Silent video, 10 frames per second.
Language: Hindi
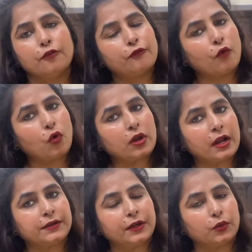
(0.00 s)

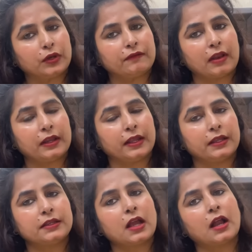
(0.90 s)
400 होने वाले हैं
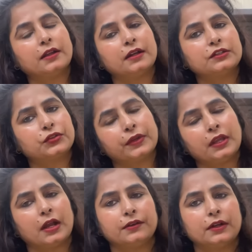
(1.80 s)
या अंडर
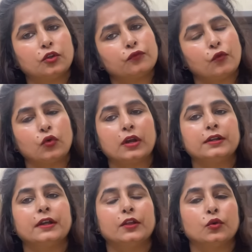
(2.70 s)
300 और
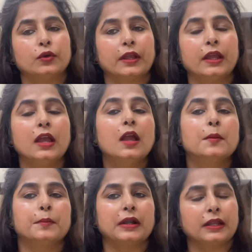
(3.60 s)
400 ही होंगे
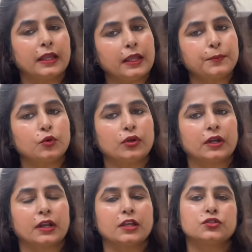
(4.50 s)
बट एक
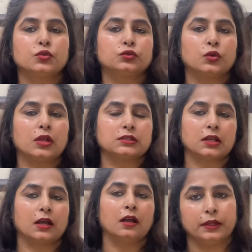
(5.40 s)
प्रोडक्ट है जो थोड़ा
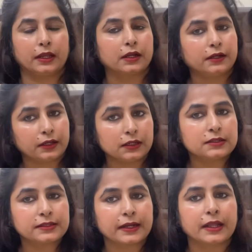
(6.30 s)
सा एक डिनर
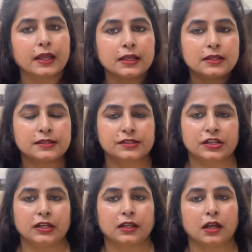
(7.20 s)
सेट है
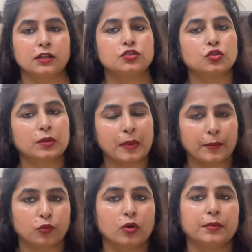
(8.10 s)
स्टील का जो कि मैं
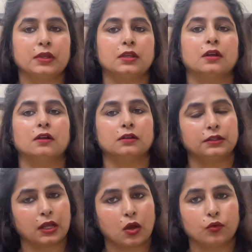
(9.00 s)
आपको अभी
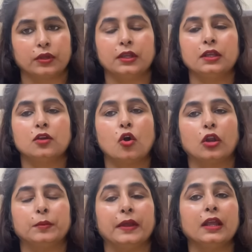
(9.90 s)
दिखाऊंगी
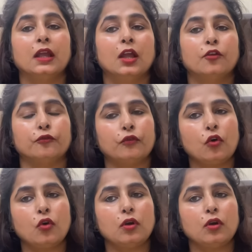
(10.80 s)
हॉल में वो